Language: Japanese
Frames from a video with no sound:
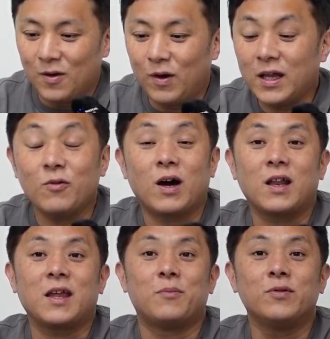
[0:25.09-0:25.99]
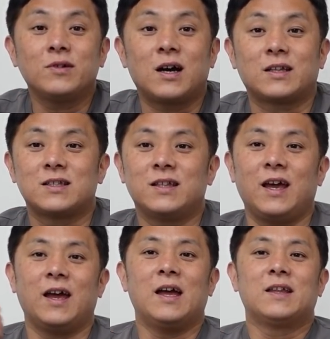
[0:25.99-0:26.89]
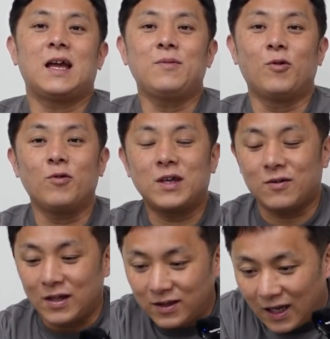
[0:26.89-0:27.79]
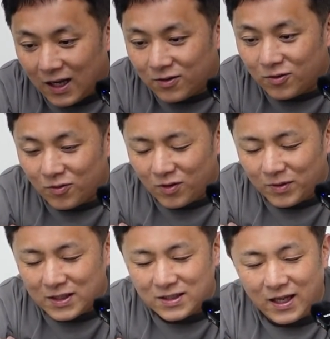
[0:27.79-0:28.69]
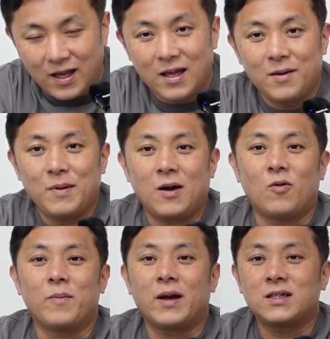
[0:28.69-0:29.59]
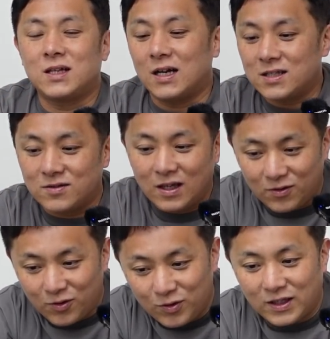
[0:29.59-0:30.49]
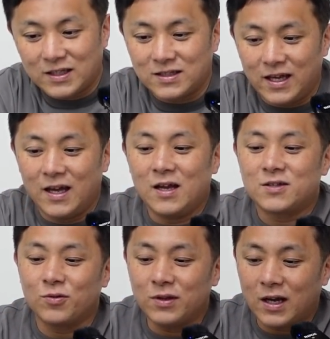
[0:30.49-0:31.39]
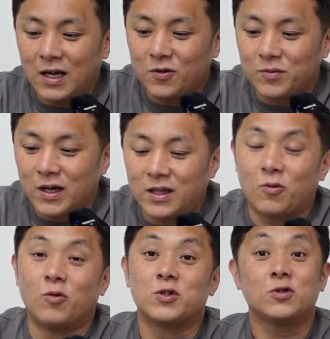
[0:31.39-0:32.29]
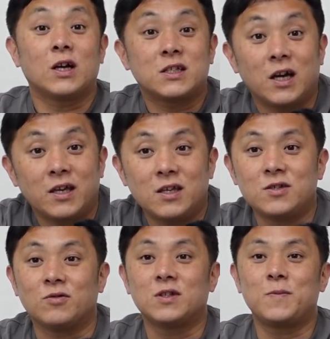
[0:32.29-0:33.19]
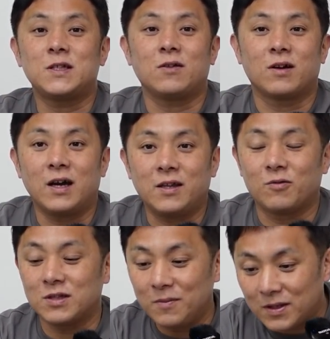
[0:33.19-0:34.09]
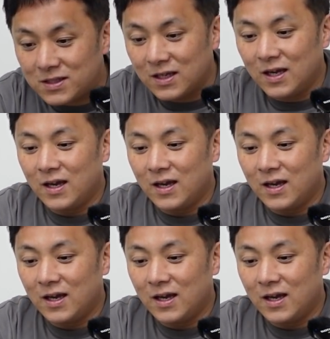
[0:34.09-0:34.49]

わけのわからない文化がですね、だいぶ大きくなったというところもですね、まあ、こう、目頭が熱くなるというかですね、そんな回を迎えた58回、非常にスペシャルな回でございます。